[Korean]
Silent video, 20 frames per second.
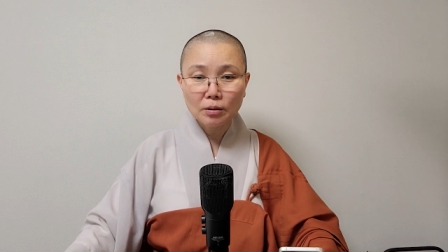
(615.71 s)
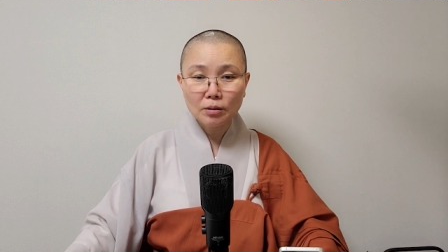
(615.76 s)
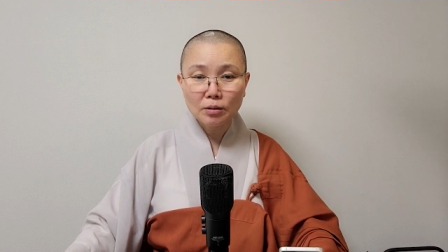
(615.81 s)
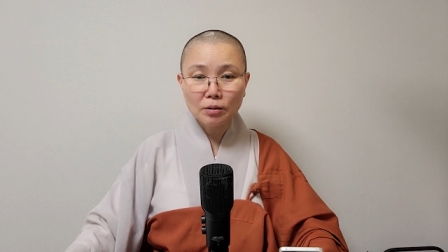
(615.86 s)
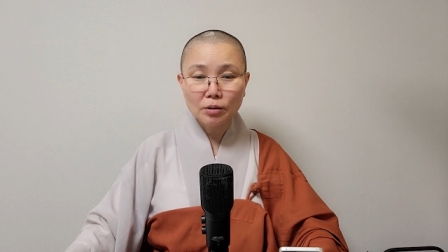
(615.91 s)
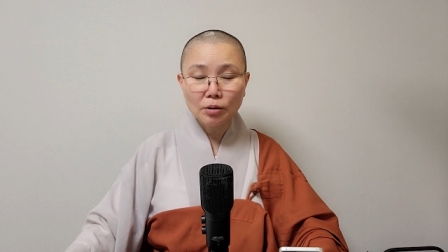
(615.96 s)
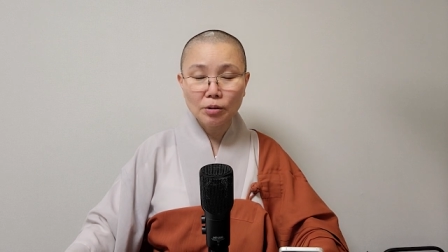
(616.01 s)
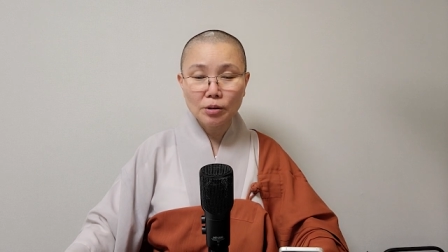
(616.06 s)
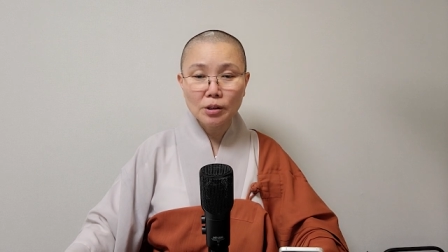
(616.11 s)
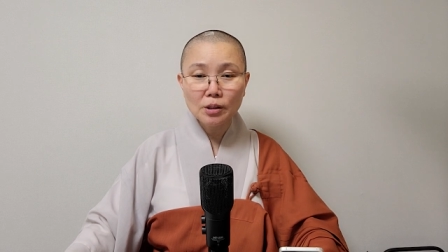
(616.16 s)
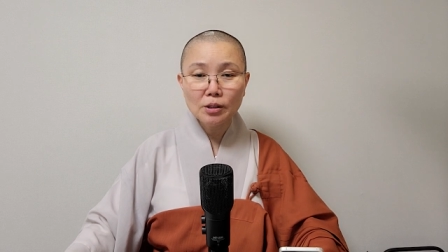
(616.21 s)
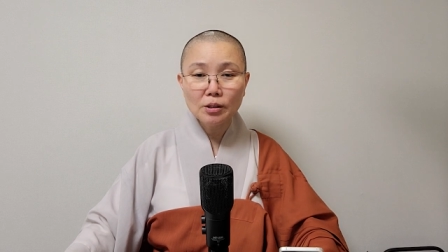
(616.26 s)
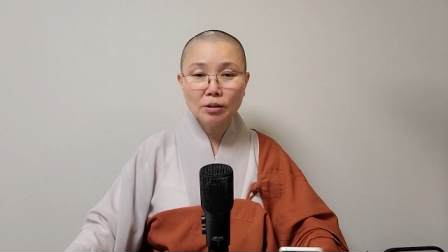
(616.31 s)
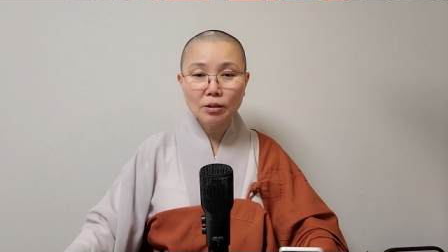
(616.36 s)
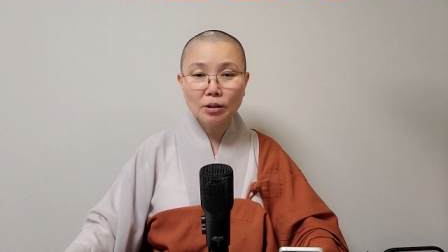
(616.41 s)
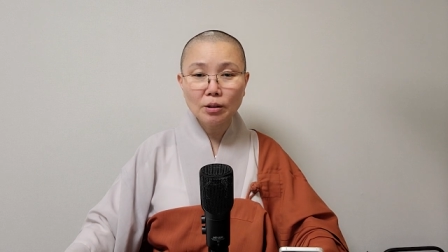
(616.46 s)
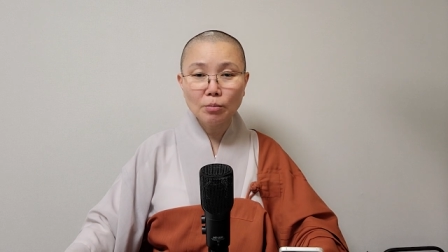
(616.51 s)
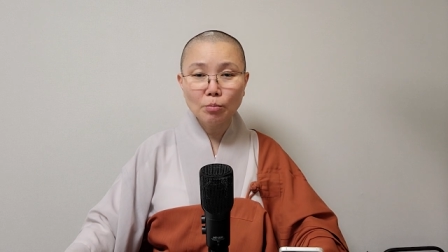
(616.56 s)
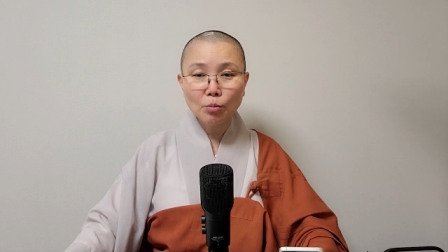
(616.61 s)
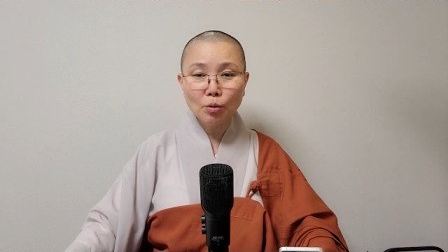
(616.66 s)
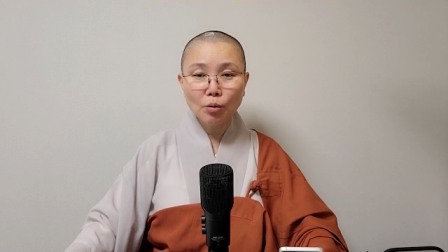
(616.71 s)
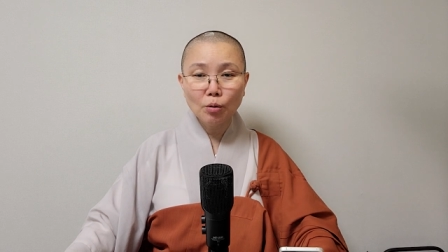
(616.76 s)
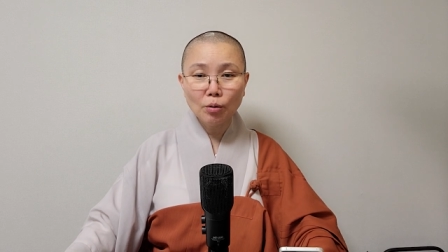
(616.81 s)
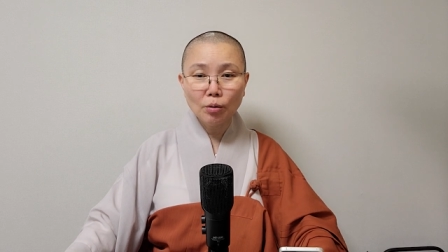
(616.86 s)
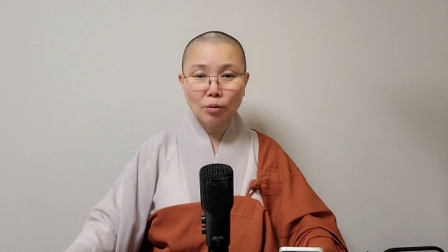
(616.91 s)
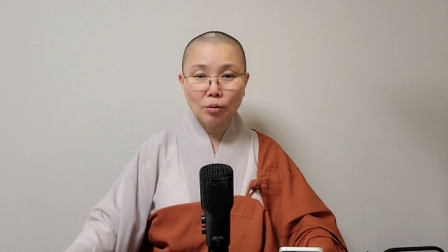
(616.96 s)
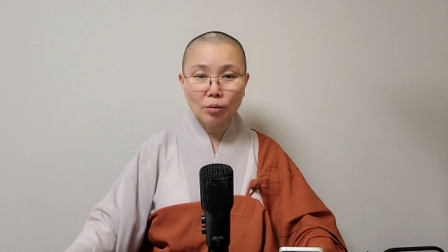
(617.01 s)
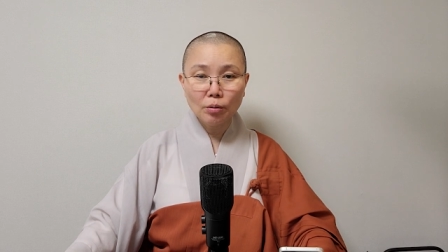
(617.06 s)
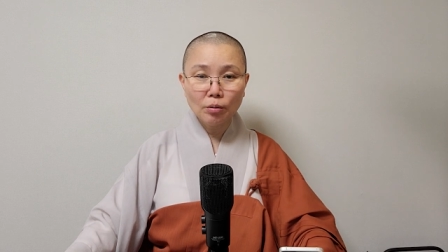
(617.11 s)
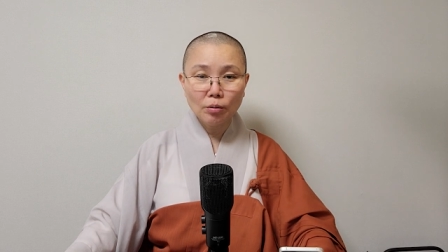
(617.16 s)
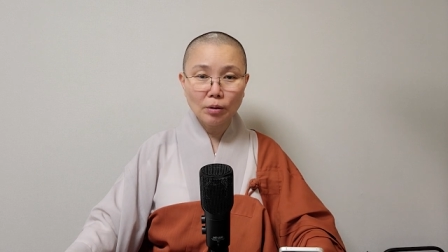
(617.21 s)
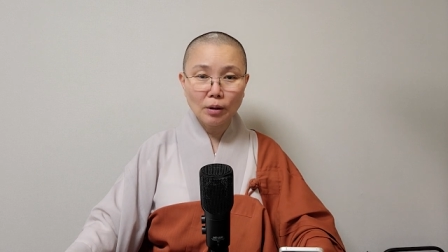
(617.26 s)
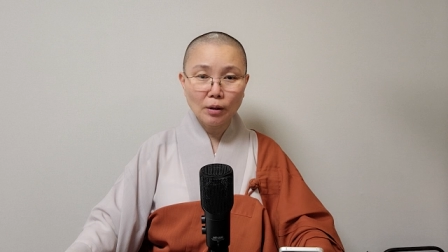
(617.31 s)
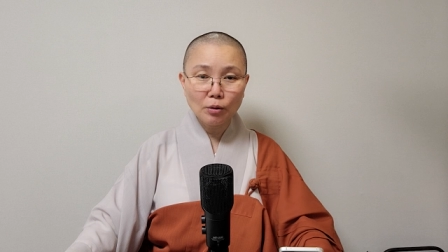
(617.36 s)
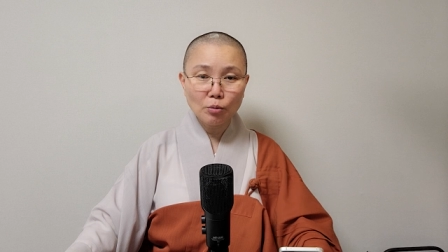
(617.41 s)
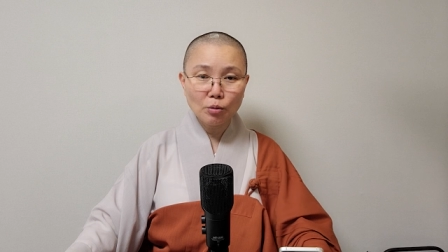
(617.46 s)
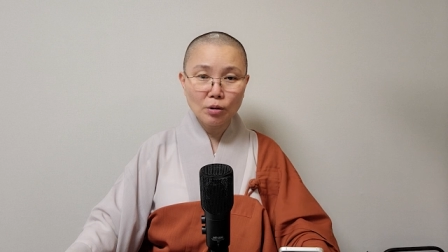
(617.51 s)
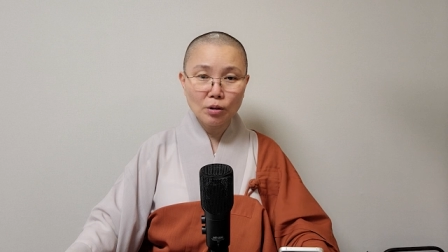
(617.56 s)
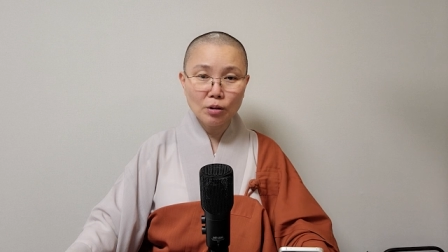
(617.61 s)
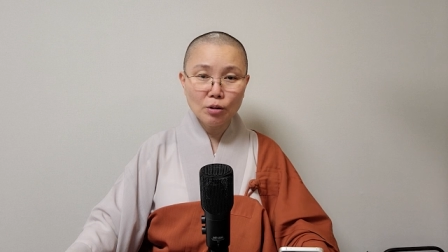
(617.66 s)
정신적인
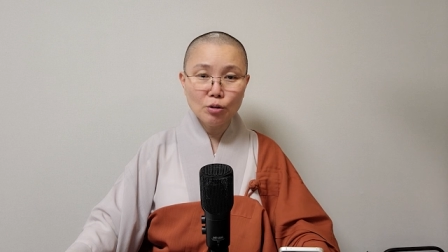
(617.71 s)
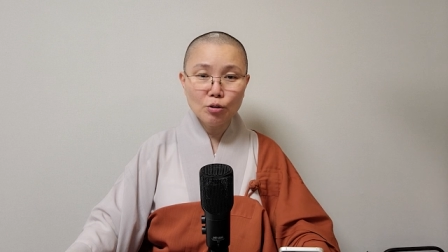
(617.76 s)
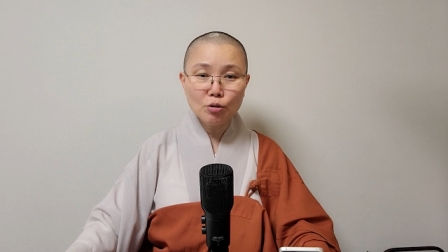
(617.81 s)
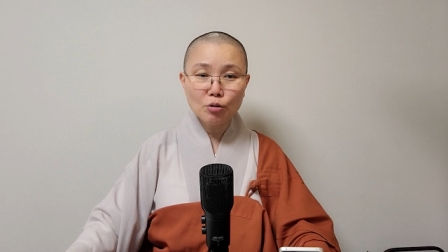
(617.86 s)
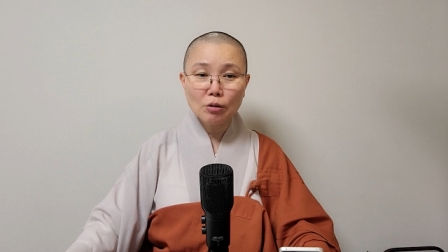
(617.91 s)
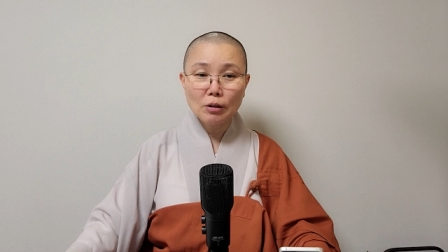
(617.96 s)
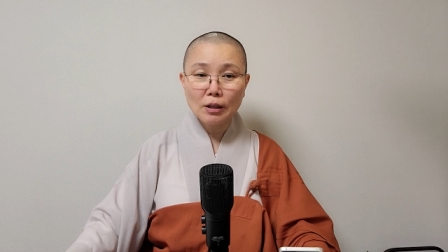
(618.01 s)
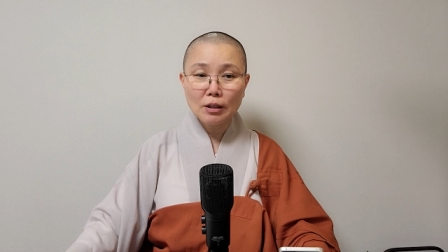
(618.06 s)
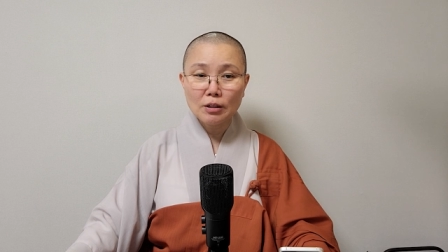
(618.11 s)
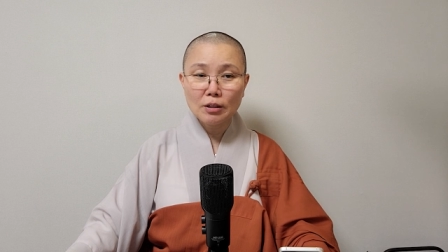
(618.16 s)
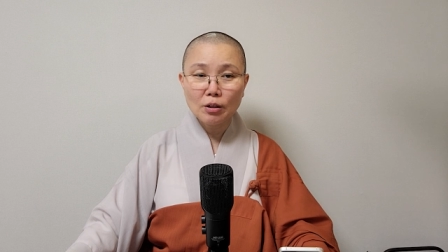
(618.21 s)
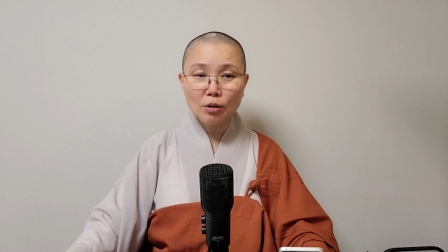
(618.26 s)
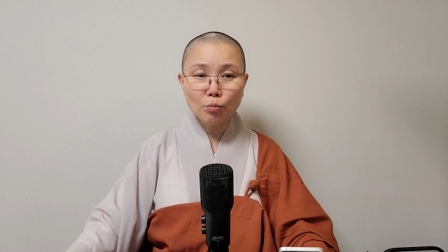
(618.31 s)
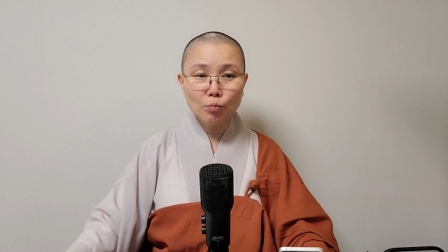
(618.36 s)
뭐라도 있는 줄 아세요?